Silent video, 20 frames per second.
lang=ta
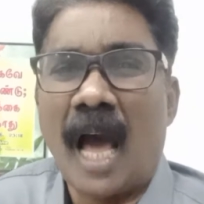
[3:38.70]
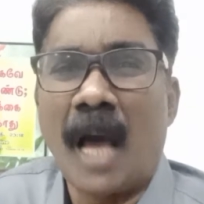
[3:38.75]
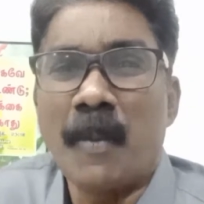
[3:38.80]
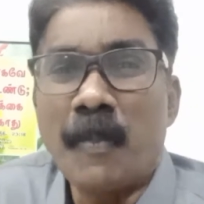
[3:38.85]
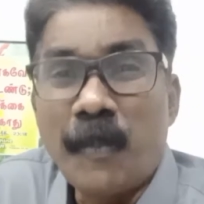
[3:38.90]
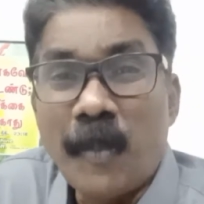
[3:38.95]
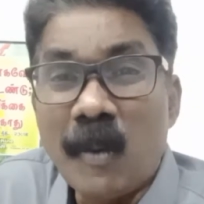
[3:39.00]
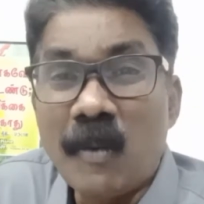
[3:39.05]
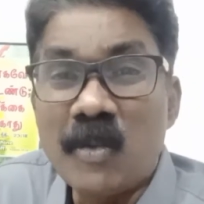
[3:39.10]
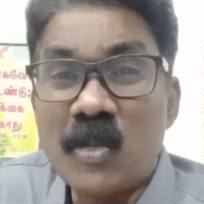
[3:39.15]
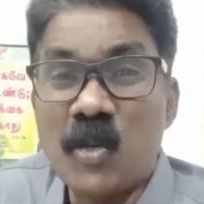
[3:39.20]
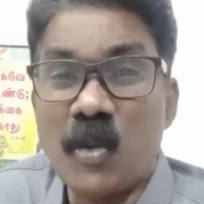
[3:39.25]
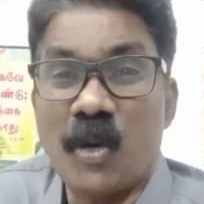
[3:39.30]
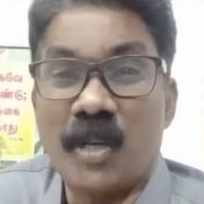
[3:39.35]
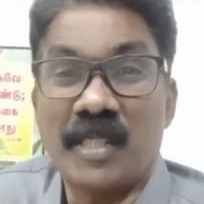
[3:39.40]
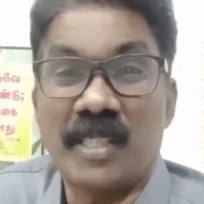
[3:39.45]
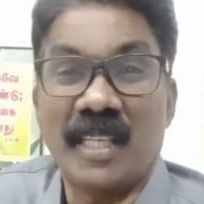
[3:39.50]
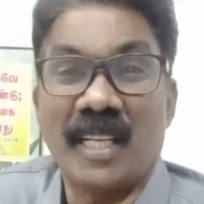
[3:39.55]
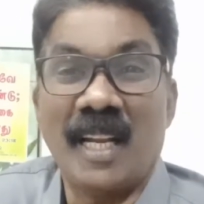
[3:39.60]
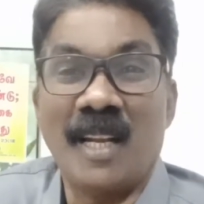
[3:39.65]
அற்ப
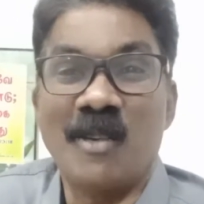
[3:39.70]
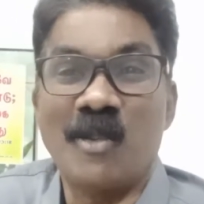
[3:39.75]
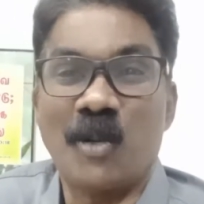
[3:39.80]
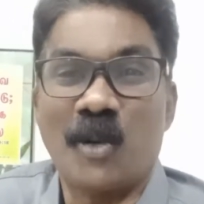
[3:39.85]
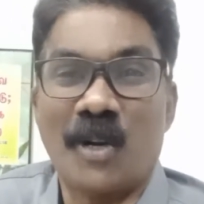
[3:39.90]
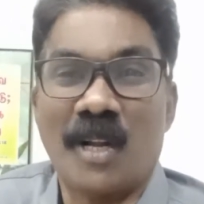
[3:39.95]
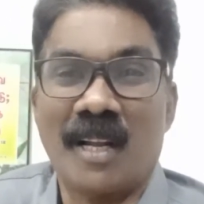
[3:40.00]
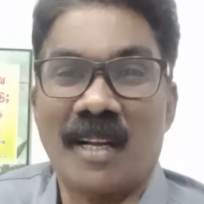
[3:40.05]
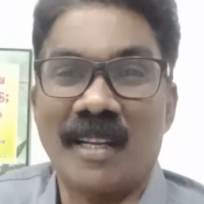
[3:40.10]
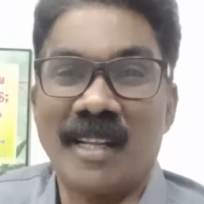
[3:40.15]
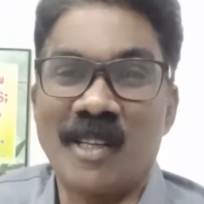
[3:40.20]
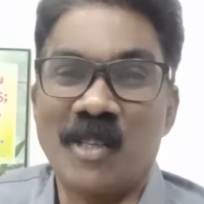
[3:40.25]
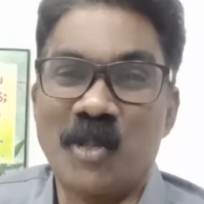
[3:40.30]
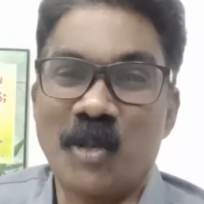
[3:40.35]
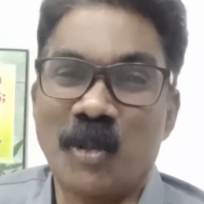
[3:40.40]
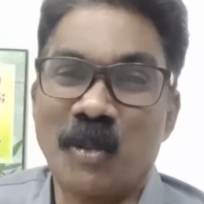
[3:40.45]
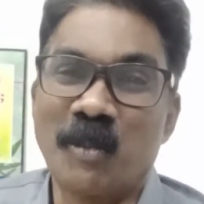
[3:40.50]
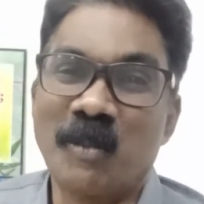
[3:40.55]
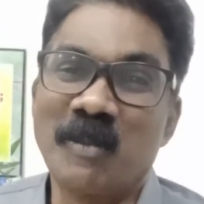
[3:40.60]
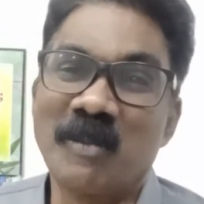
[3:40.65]
விசுவாசிகளேன்னு சொல்கிறார்
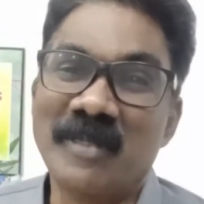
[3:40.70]
இயேசு